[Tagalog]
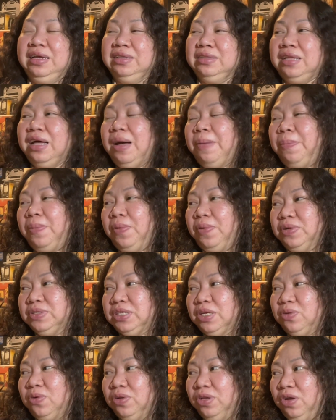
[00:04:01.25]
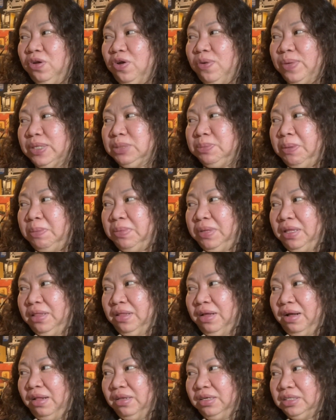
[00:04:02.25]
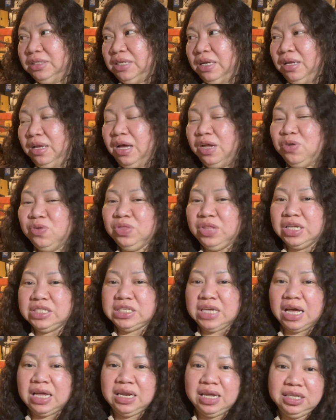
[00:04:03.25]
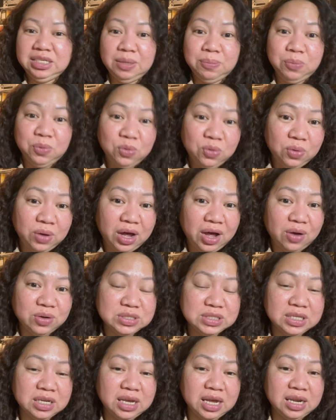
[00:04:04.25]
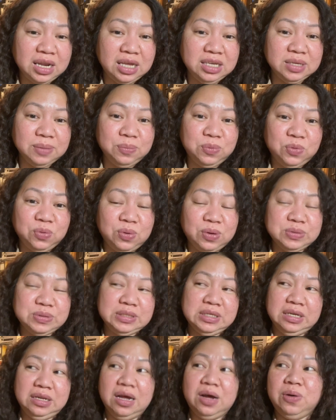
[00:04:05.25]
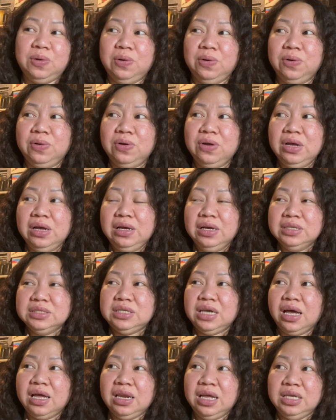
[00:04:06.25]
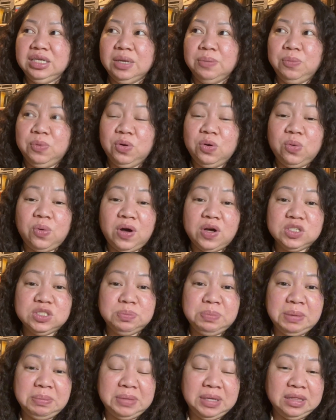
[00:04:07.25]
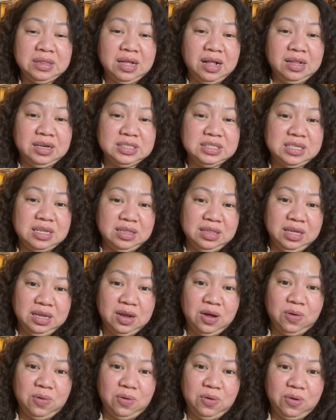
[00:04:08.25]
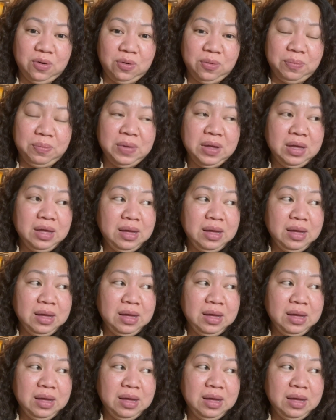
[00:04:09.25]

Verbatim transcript: Tapos, sa Tony Romas, $15 lang. Ganun din sa Canadian Brew House. Nag-Canadian Brew House din ako. Sa Canadian Brew House, $15 lang din ako.